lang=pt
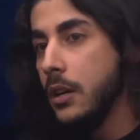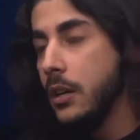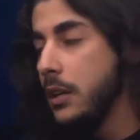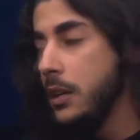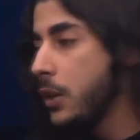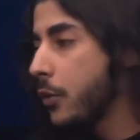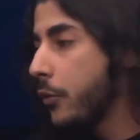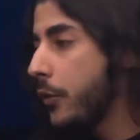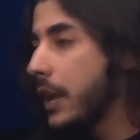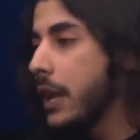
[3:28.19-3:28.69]
E
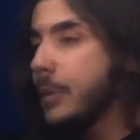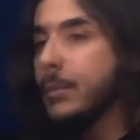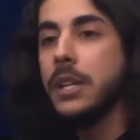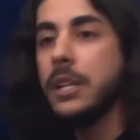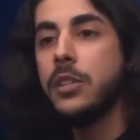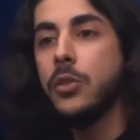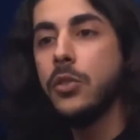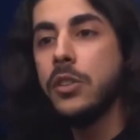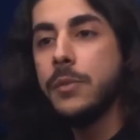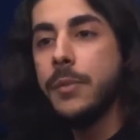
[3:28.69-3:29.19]
eu falei, mano,
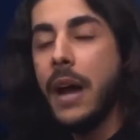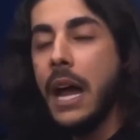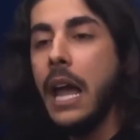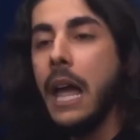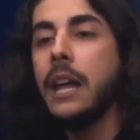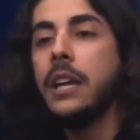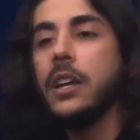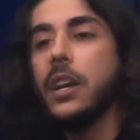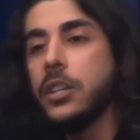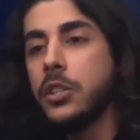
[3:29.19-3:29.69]
se eu desmaiar
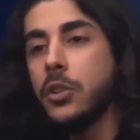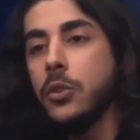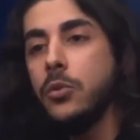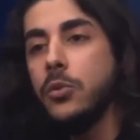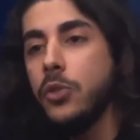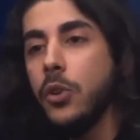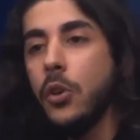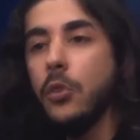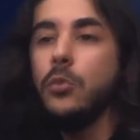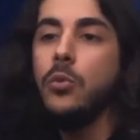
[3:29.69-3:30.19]
aqui, eu acho que eu não
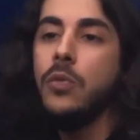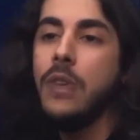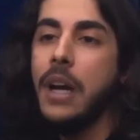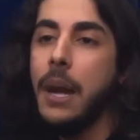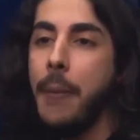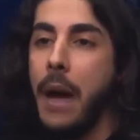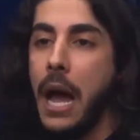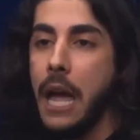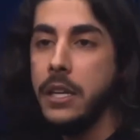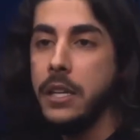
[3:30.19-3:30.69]
jogo nunca
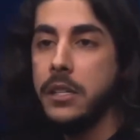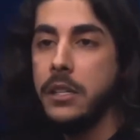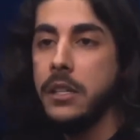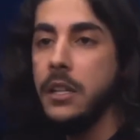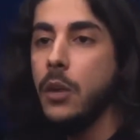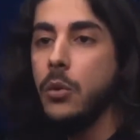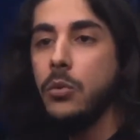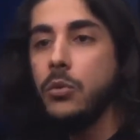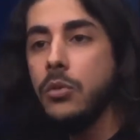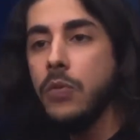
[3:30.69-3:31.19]
mais, em
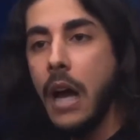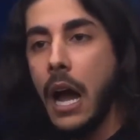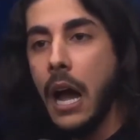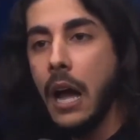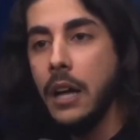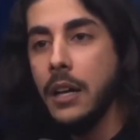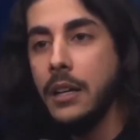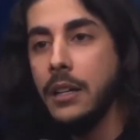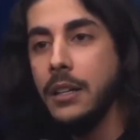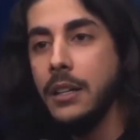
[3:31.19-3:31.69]
nenhum
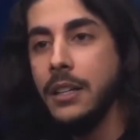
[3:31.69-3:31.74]
lugar.